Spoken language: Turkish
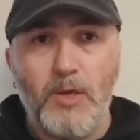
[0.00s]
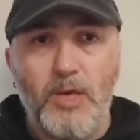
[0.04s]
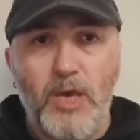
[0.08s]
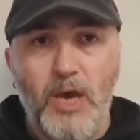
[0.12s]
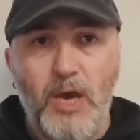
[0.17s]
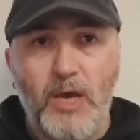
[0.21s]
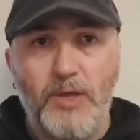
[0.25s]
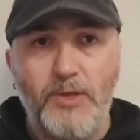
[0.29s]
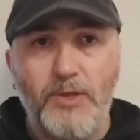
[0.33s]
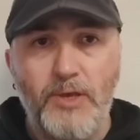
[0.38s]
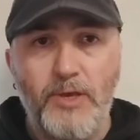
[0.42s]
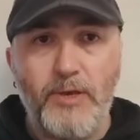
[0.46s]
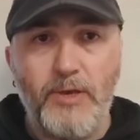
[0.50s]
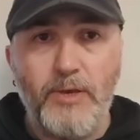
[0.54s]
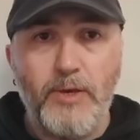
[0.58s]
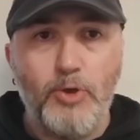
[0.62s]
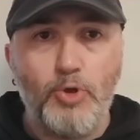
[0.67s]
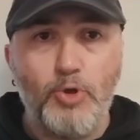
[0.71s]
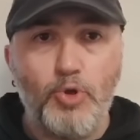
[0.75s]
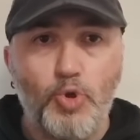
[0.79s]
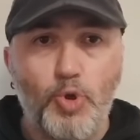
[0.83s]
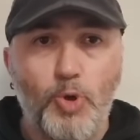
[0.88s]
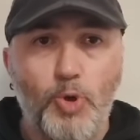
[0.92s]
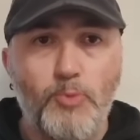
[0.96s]
yani
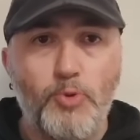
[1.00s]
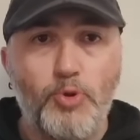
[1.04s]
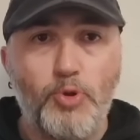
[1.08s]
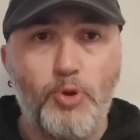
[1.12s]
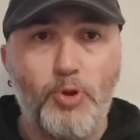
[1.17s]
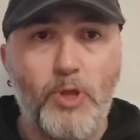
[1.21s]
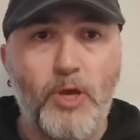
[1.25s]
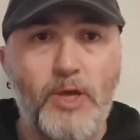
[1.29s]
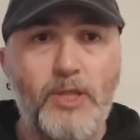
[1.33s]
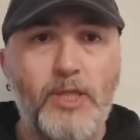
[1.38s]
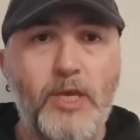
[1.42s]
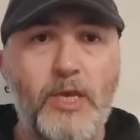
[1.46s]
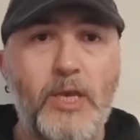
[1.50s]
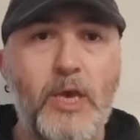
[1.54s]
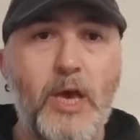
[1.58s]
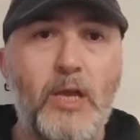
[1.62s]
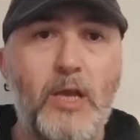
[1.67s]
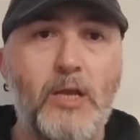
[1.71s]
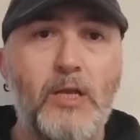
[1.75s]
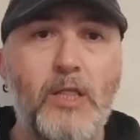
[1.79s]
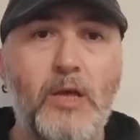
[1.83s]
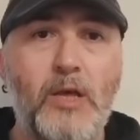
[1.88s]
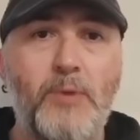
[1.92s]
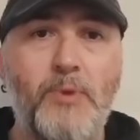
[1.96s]
somut olayda
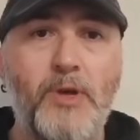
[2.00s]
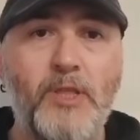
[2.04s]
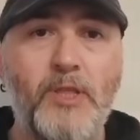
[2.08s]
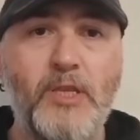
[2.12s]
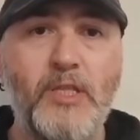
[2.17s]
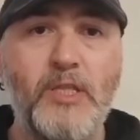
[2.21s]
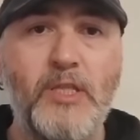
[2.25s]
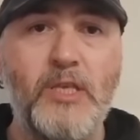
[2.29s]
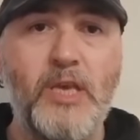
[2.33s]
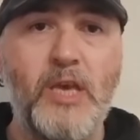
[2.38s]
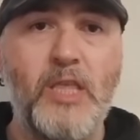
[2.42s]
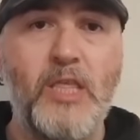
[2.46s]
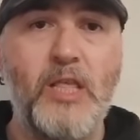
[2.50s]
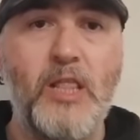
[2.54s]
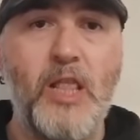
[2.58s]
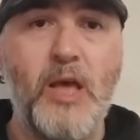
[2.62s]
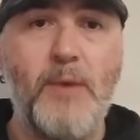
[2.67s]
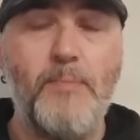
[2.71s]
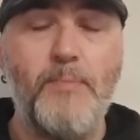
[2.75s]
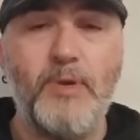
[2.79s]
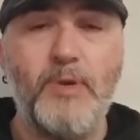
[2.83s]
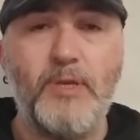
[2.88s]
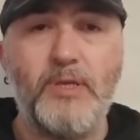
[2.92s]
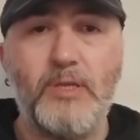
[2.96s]
yargılamanın
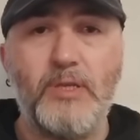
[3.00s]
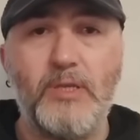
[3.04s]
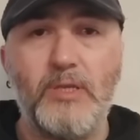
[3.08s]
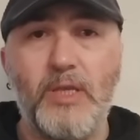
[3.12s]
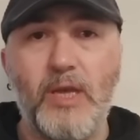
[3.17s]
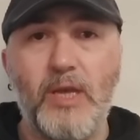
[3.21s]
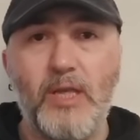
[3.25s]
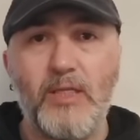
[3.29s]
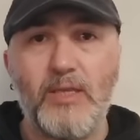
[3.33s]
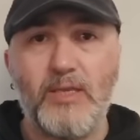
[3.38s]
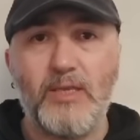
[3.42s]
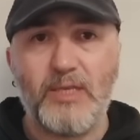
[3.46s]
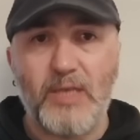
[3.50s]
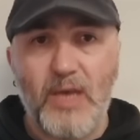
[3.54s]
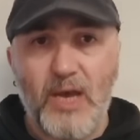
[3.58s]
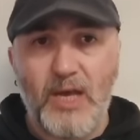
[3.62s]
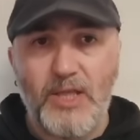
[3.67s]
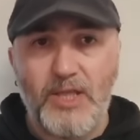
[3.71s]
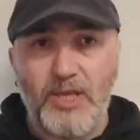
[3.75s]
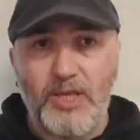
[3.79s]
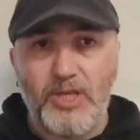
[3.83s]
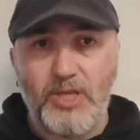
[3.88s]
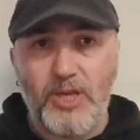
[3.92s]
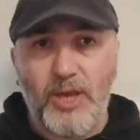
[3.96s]
yenilenmesinden
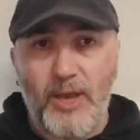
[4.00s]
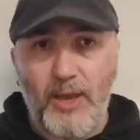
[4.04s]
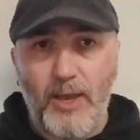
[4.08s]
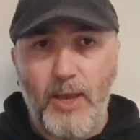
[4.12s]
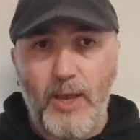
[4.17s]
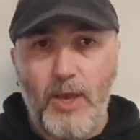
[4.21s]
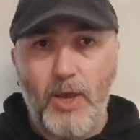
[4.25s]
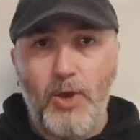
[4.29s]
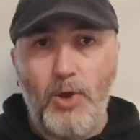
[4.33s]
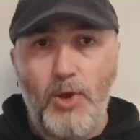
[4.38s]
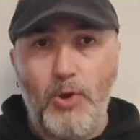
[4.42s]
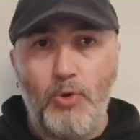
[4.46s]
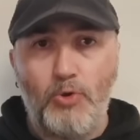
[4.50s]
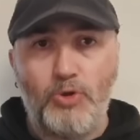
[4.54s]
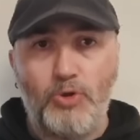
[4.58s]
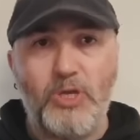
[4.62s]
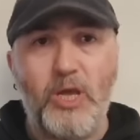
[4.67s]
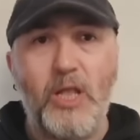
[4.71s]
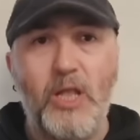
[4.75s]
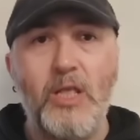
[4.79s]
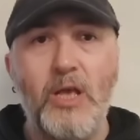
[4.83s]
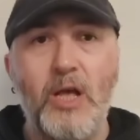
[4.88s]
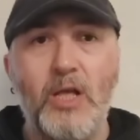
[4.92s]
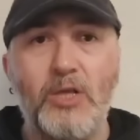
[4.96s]
sadece
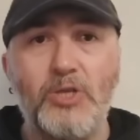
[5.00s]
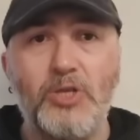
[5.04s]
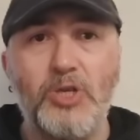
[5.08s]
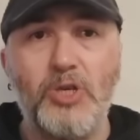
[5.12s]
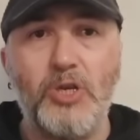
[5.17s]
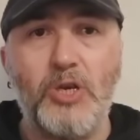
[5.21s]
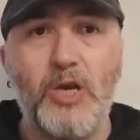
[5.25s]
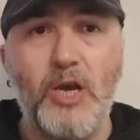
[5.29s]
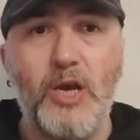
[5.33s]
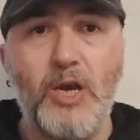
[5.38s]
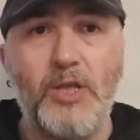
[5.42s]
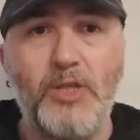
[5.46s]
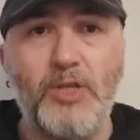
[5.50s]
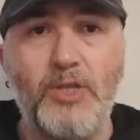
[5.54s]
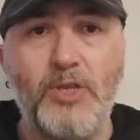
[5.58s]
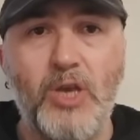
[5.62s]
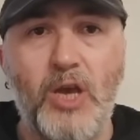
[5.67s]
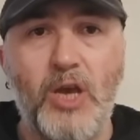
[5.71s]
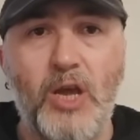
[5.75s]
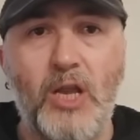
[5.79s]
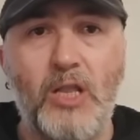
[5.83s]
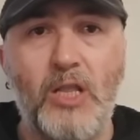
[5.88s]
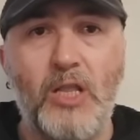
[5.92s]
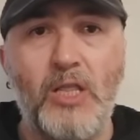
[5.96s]
Yüksel Yalçınkaya'nın
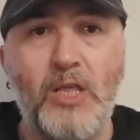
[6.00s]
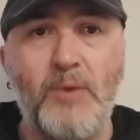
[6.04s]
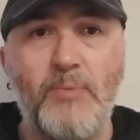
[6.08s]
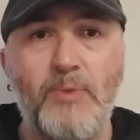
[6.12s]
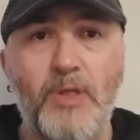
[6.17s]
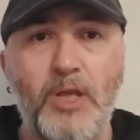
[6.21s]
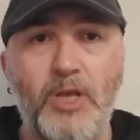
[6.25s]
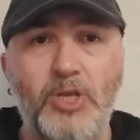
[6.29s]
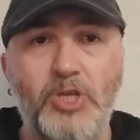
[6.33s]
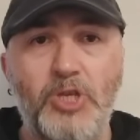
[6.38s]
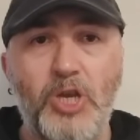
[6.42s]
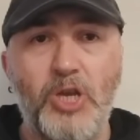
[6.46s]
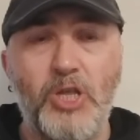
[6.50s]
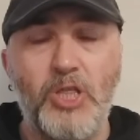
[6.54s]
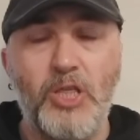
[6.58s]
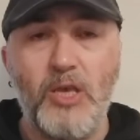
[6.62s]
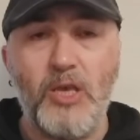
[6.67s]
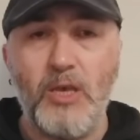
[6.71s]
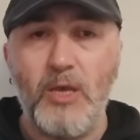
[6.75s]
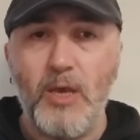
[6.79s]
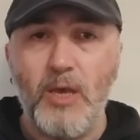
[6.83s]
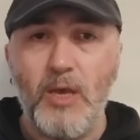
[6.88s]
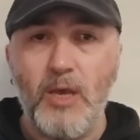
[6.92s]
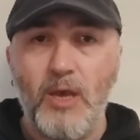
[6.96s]

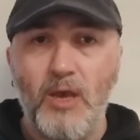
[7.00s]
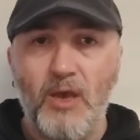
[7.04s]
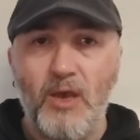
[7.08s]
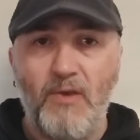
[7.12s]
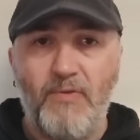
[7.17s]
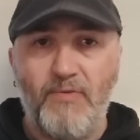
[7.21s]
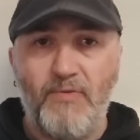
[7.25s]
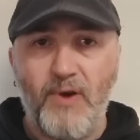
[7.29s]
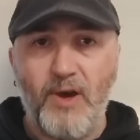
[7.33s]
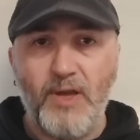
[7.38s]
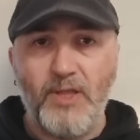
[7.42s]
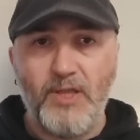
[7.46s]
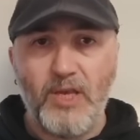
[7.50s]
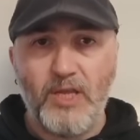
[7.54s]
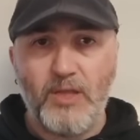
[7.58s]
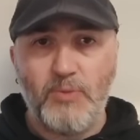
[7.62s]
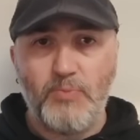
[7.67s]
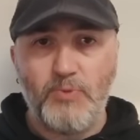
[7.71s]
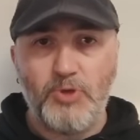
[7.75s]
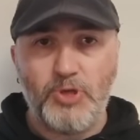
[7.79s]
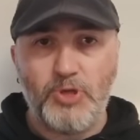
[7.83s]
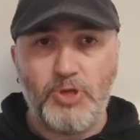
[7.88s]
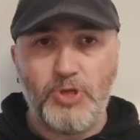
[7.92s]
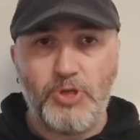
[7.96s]
yararlanabileceğini ifade
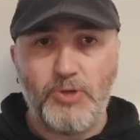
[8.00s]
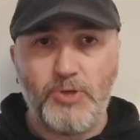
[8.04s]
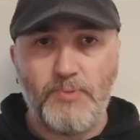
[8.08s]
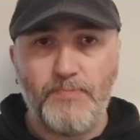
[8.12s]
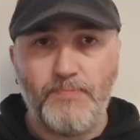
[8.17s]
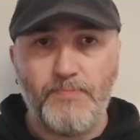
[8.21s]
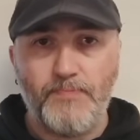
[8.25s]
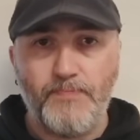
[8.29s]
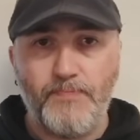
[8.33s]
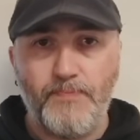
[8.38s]
etmiştir.